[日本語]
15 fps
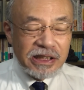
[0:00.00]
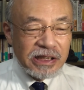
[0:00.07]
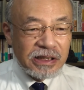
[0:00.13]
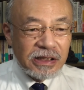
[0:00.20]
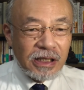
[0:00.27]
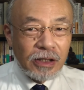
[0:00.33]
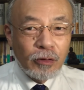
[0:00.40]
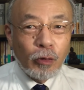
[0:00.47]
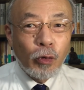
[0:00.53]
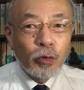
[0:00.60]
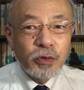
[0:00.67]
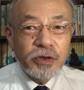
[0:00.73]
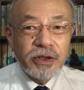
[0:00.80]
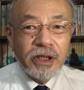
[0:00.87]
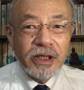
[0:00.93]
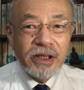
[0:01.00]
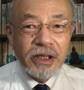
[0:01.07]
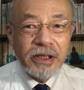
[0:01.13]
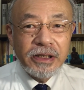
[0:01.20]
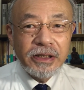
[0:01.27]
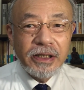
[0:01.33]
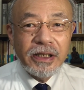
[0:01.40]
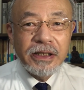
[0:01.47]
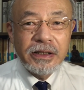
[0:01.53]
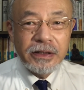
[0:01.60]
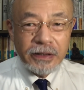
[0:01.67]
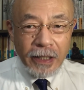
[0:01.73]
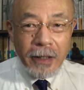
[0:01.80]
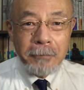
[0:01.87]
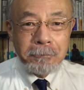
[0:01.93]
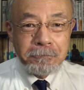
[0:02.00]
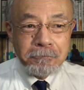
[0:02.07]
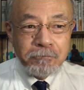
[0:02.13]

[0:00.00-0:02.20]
身が五運でできていって、